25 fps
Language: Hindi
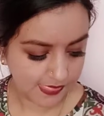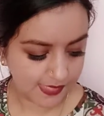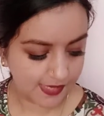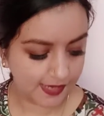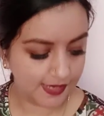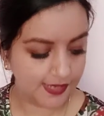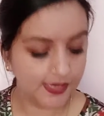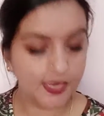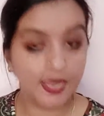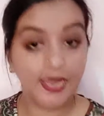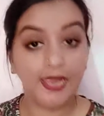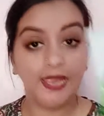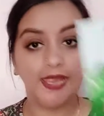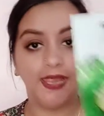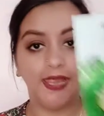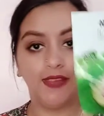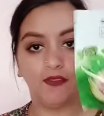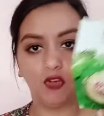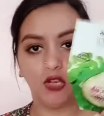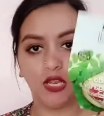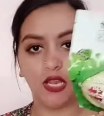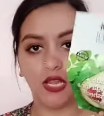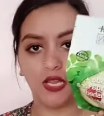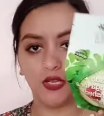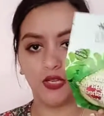then
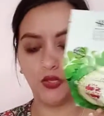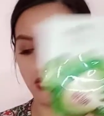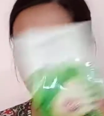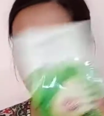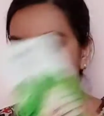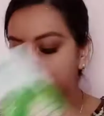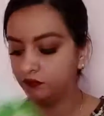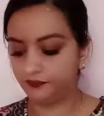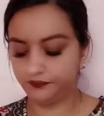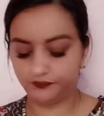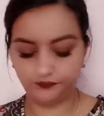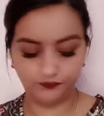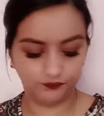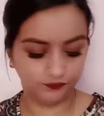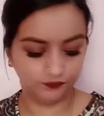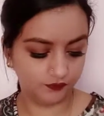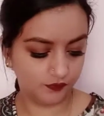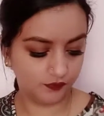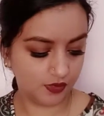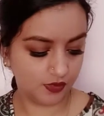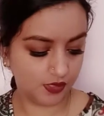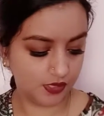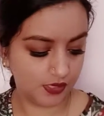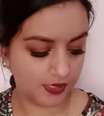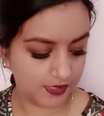avocado
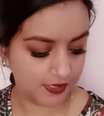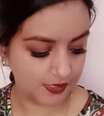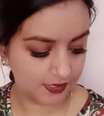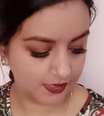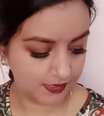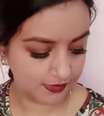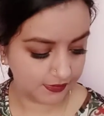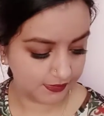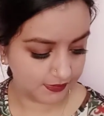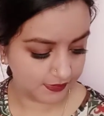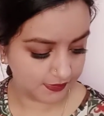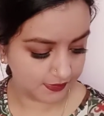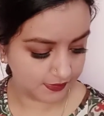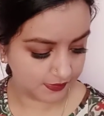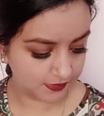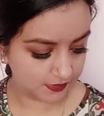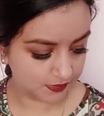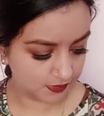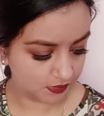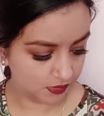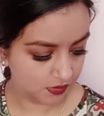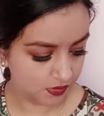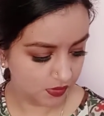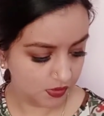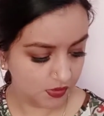and
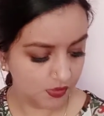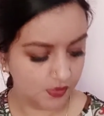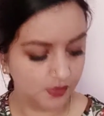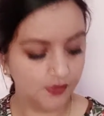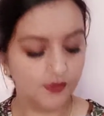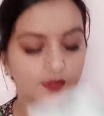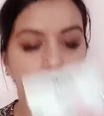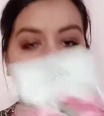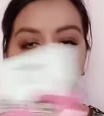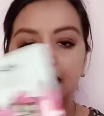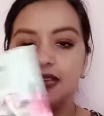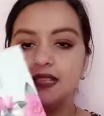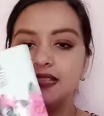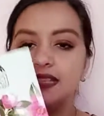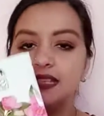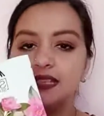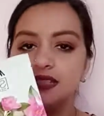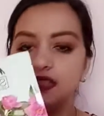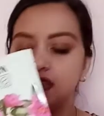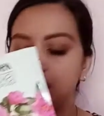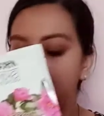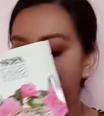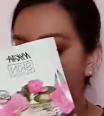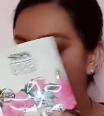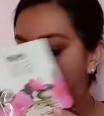uh, rice
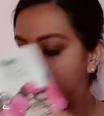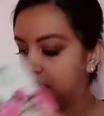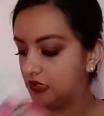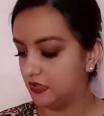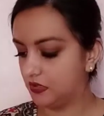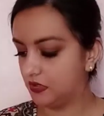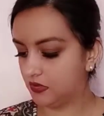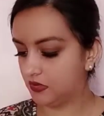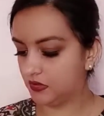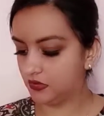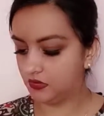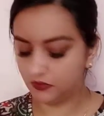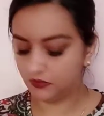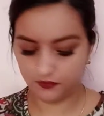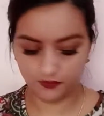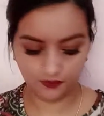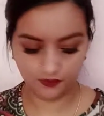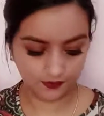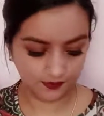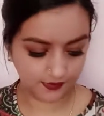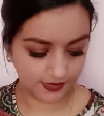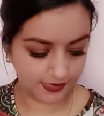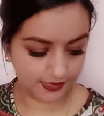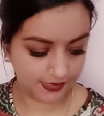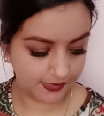and camila
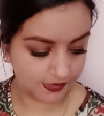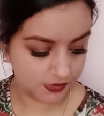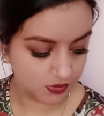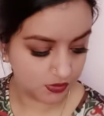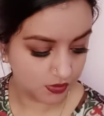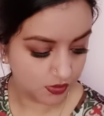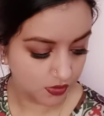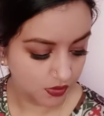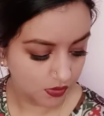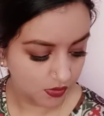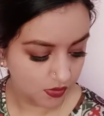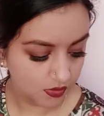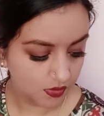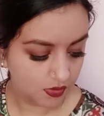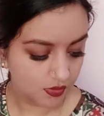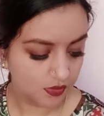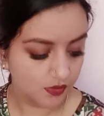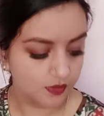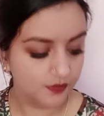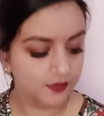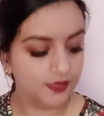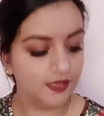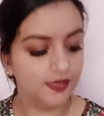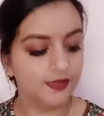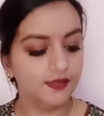right
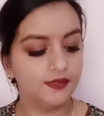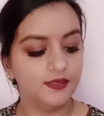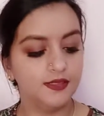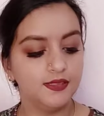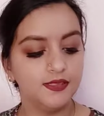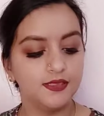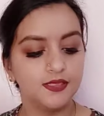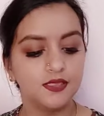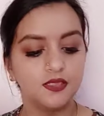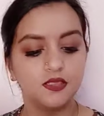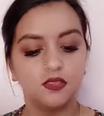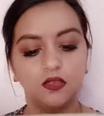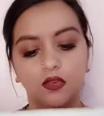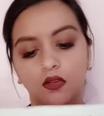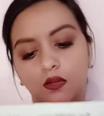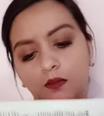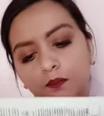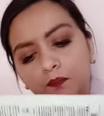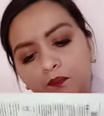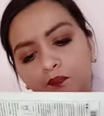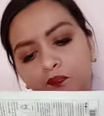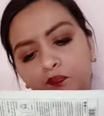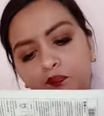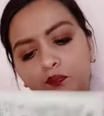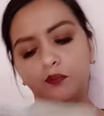then this
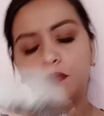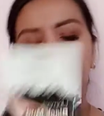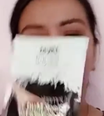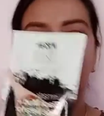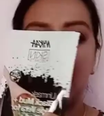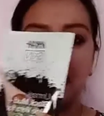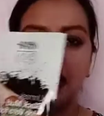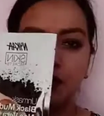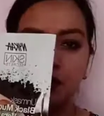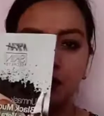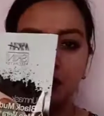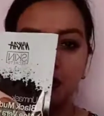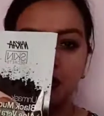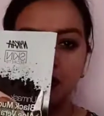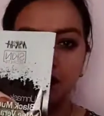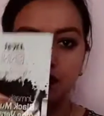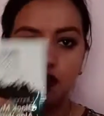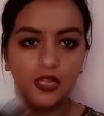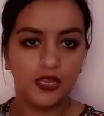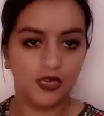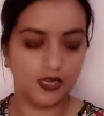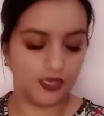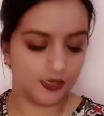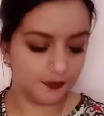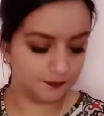uh, black mud
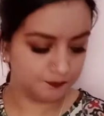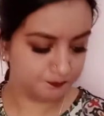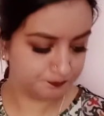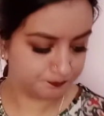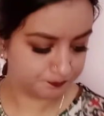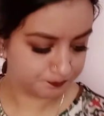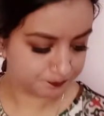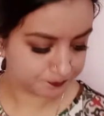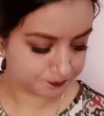wala